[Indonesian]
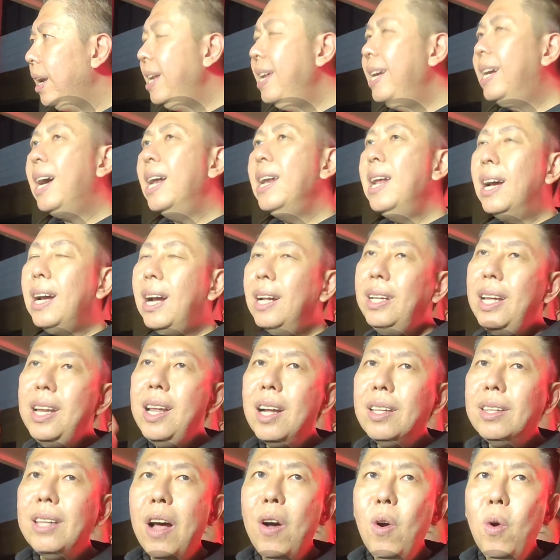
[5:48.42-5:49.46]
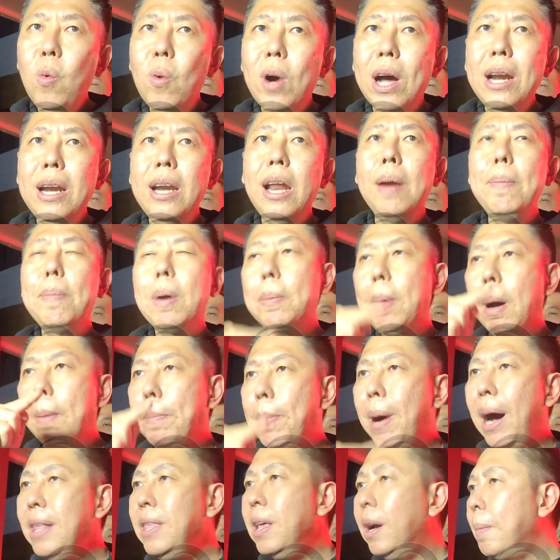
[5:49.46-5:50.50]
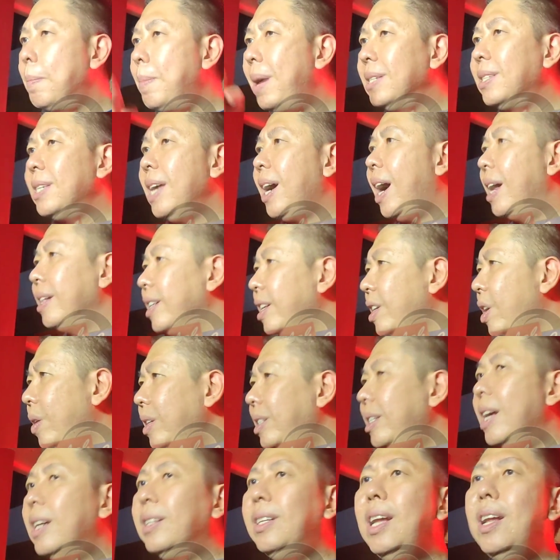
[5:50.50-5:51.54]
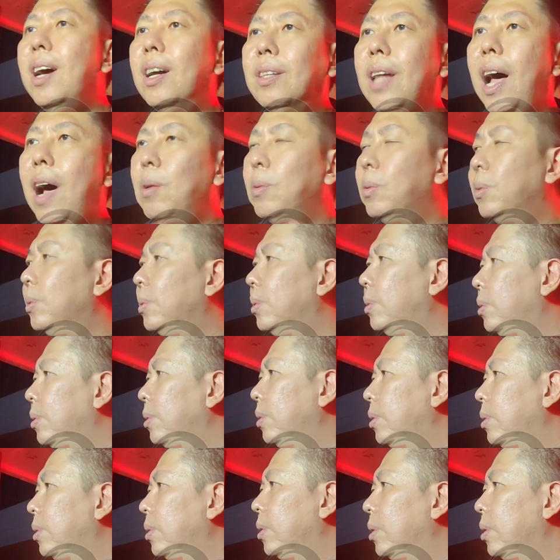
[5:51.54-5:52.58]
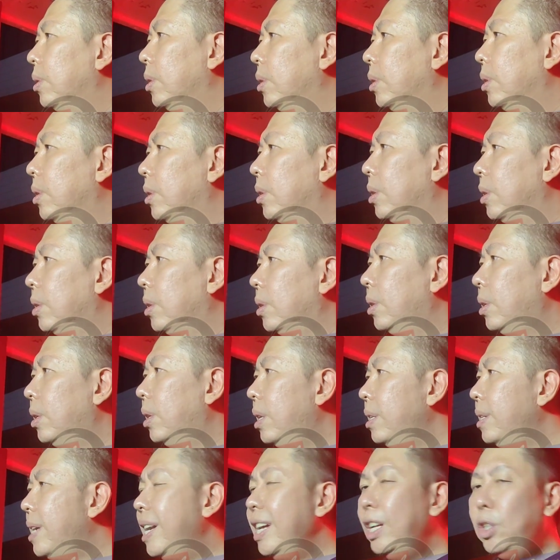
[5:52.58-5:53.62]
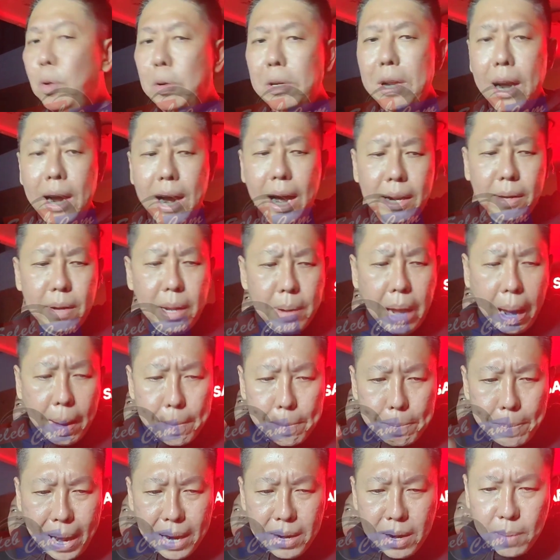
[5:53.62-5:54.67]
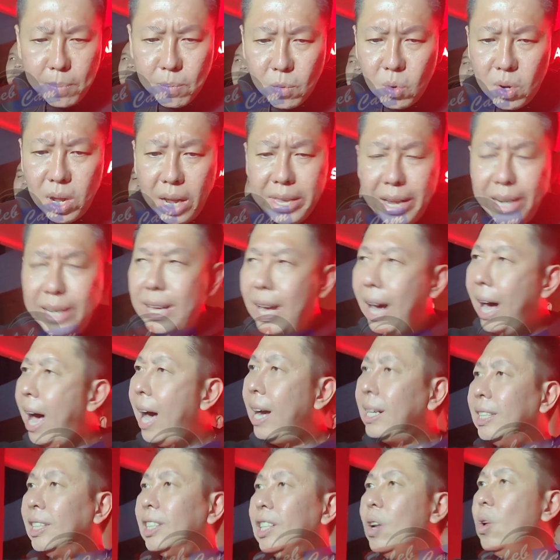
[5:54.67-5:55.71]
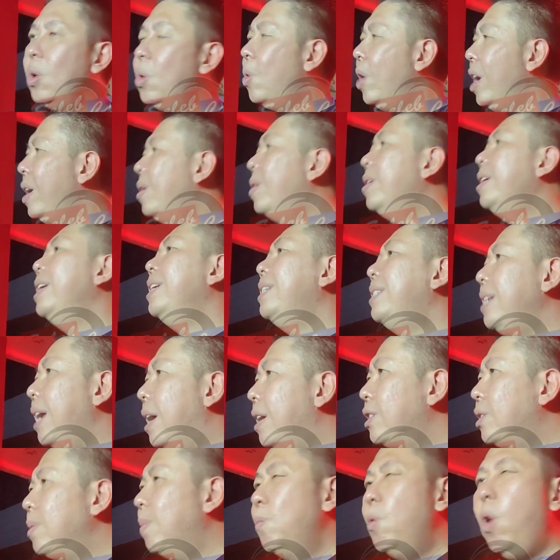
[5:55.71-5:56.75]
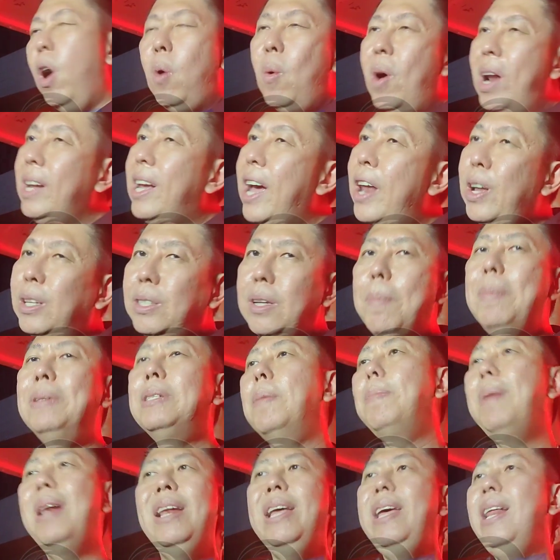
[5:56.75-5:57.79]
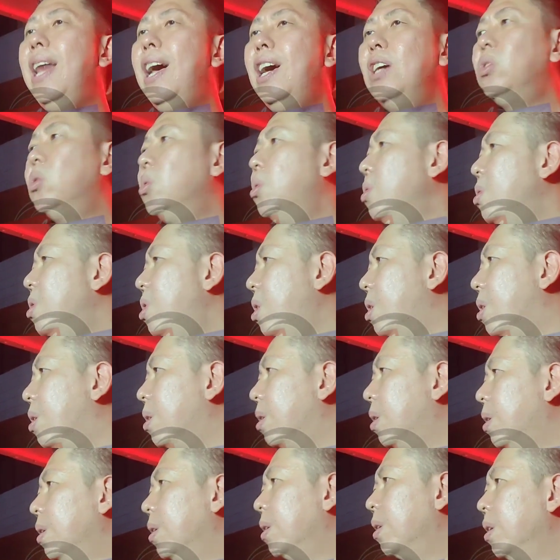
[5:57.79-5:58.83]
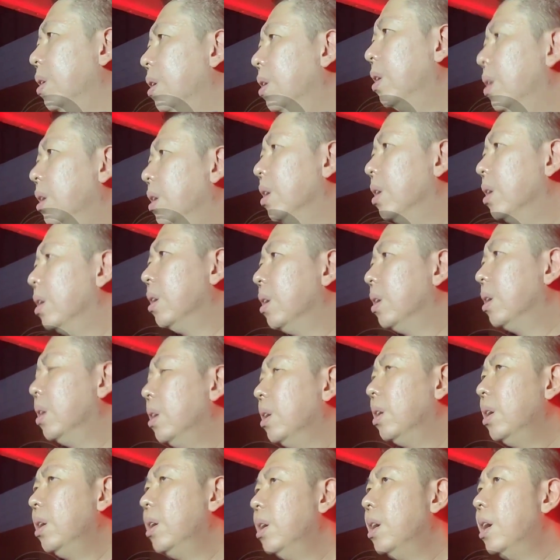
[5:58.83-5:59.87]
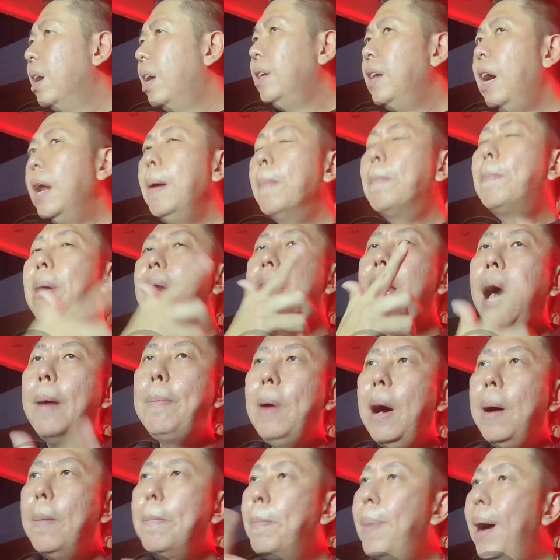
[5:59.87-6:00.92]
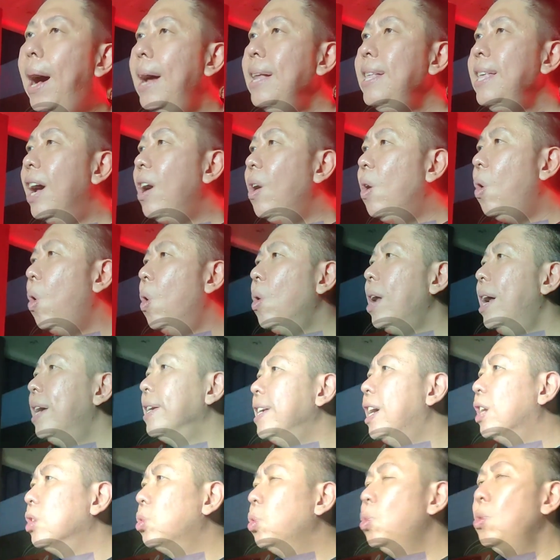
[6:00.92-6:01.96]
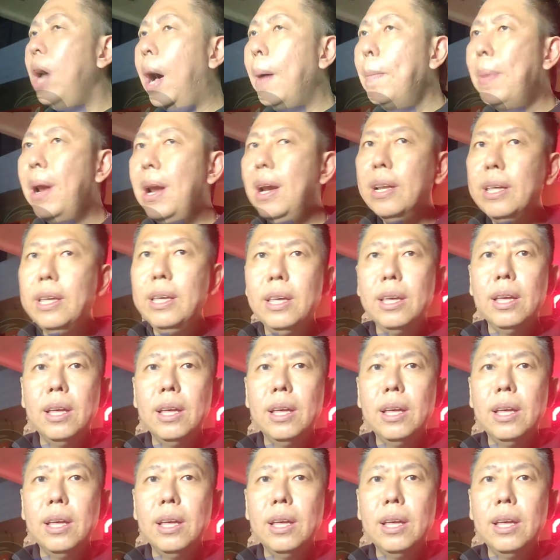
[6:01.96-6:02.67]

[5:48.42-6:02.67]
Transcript: Ini karena ketidaktahuan dan berapa banyak masyarakat Indonesia yang tidak tahu. Dan itu dengan gampang dan mudahnya diakses seluruh Indonesia. Semua warga Indonesia bisa beli langsung kok. Dan berapa banyak orang yang sudah beli